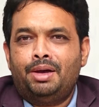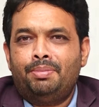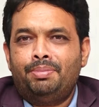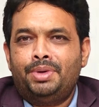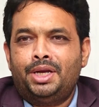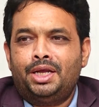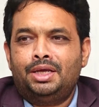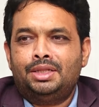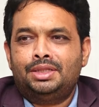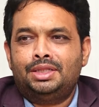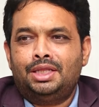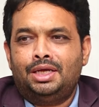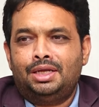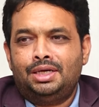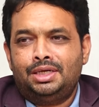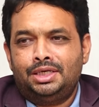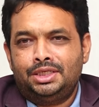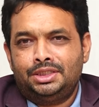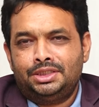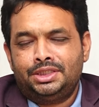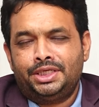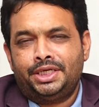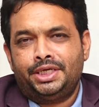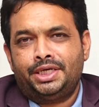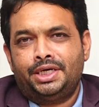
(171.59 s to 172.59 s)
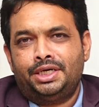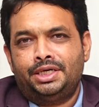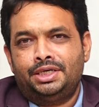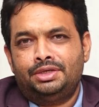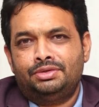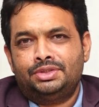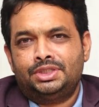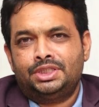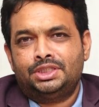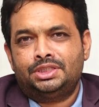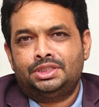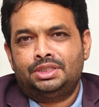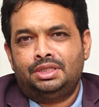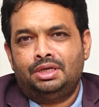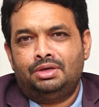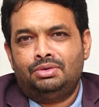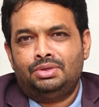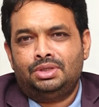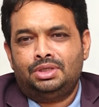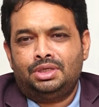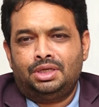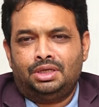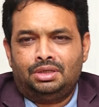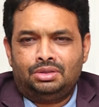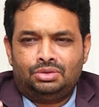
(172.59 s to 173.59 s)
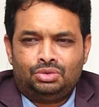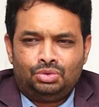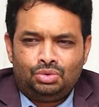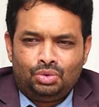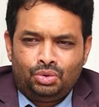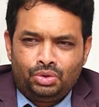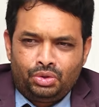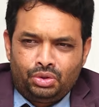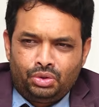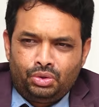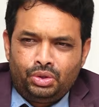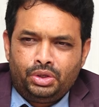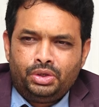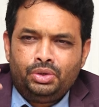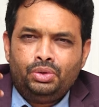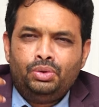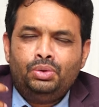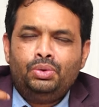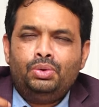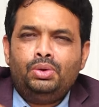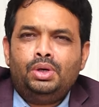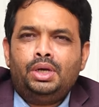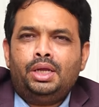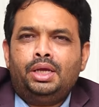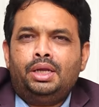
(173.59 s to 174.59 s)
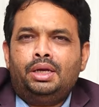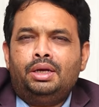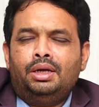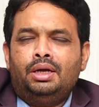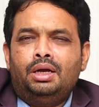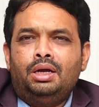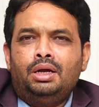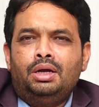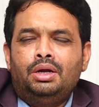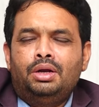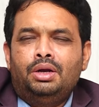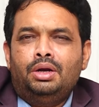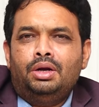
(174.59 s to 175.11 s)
ఆ ప్రాంతాల నుంచే ఇక్కడ నివసిస్తూ ఉంటారు సో రెగ్యులర్గా